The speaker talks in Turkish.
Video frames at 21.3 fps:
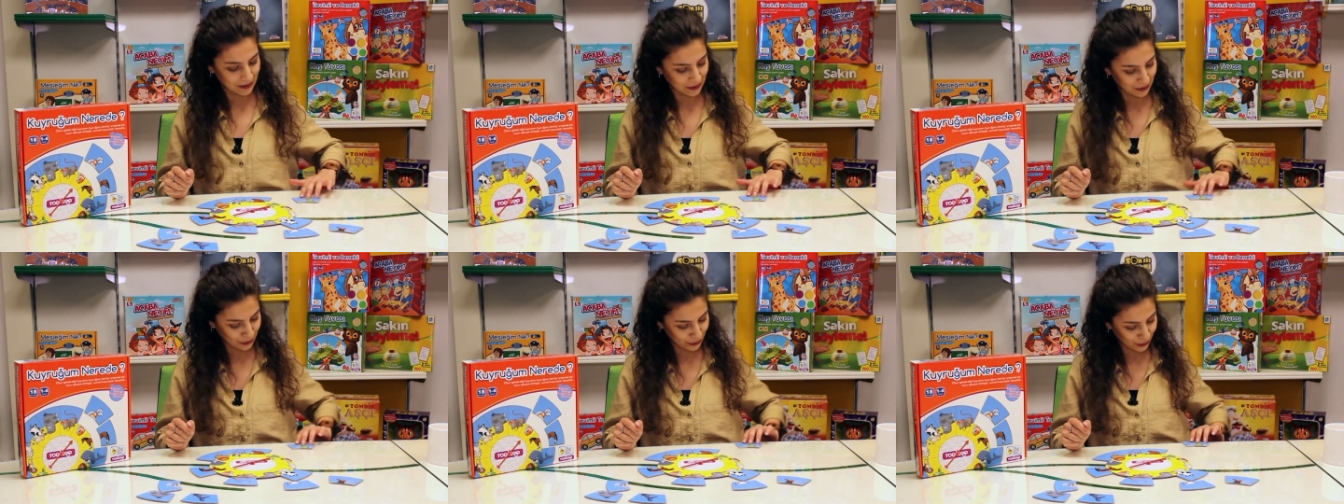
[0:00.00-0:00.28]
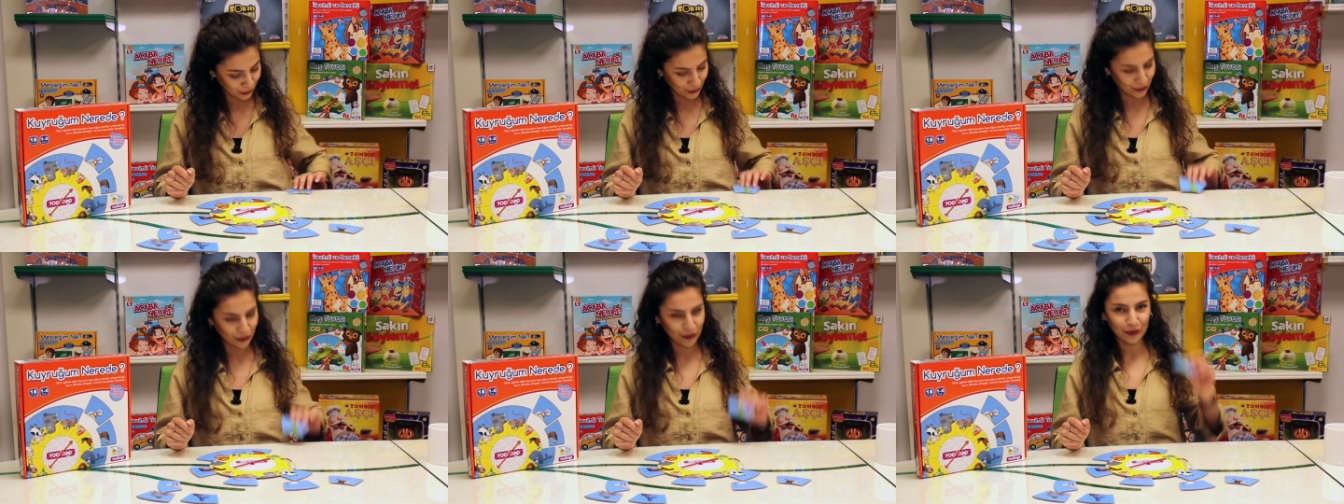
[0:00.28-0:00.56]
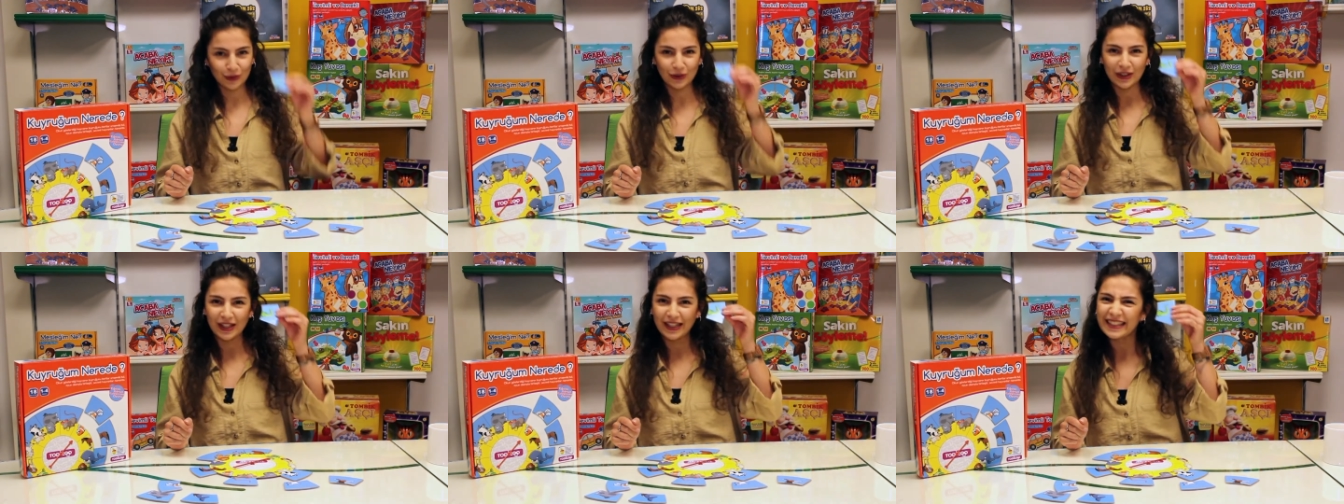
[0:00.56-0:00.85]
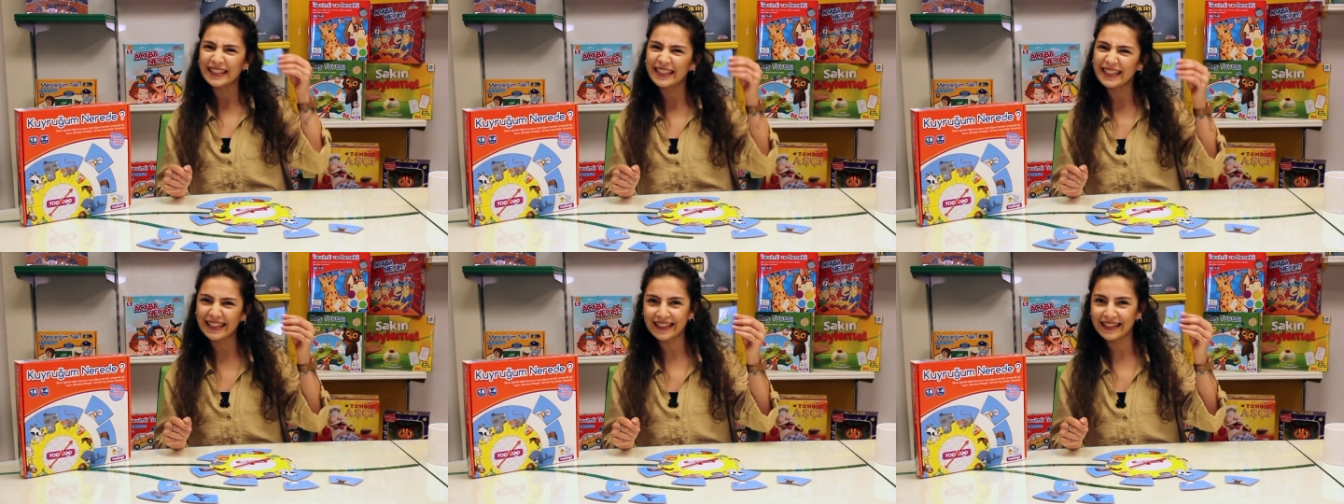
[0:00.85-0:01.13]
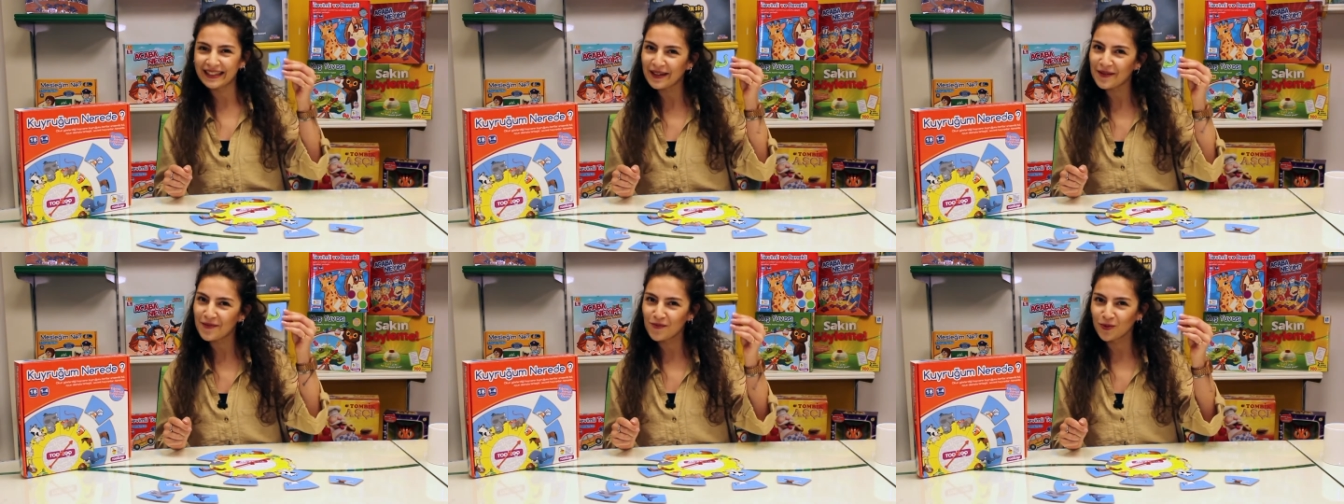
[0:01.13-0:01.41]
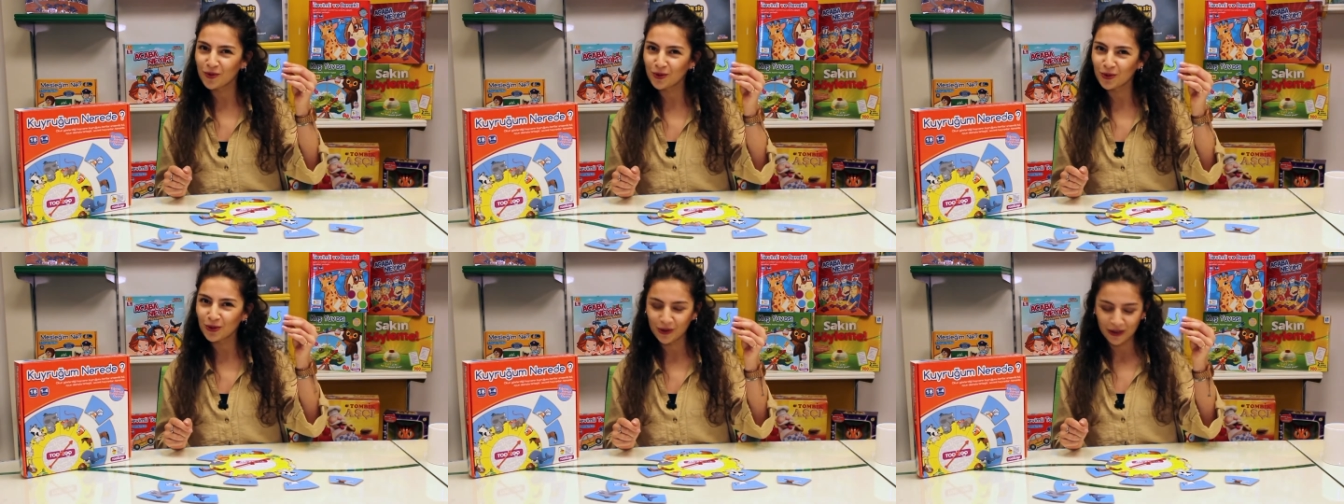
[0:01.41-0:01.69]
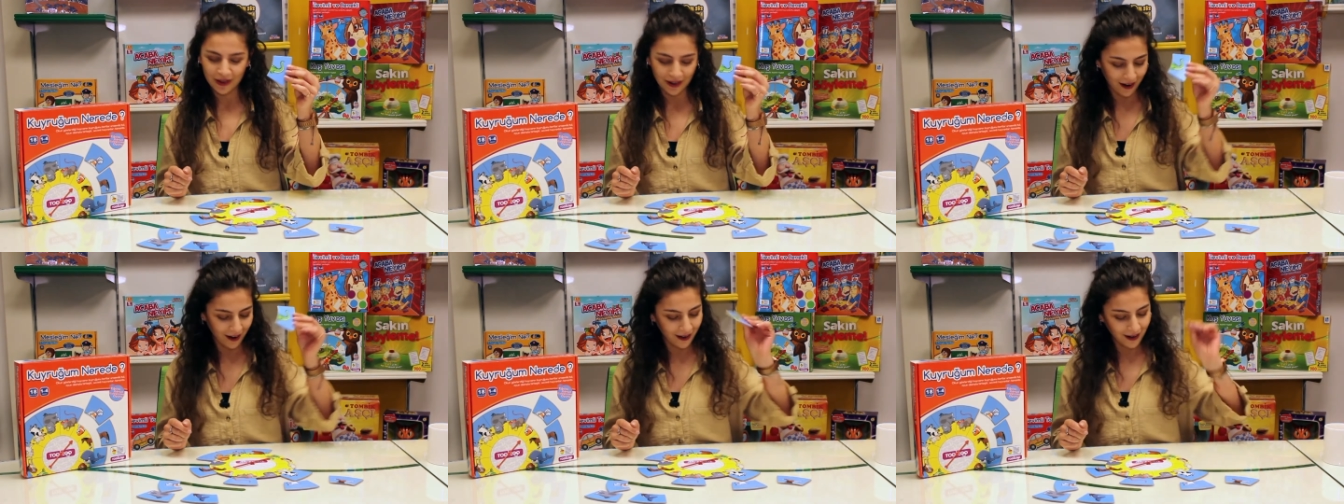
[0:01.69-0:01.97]
kuyruğu da işte
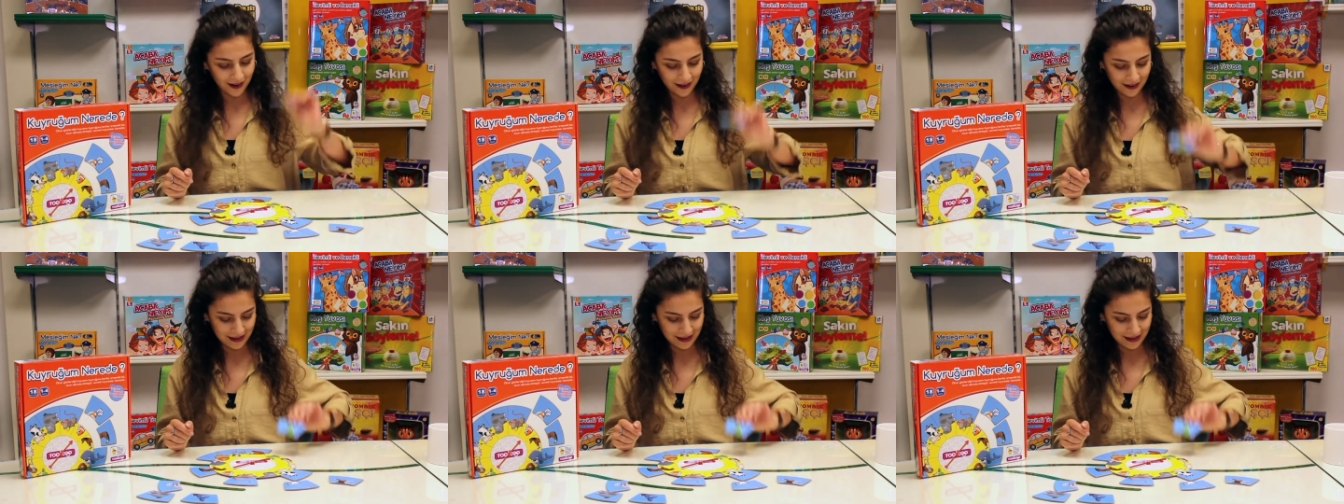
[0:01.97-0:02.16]
burada.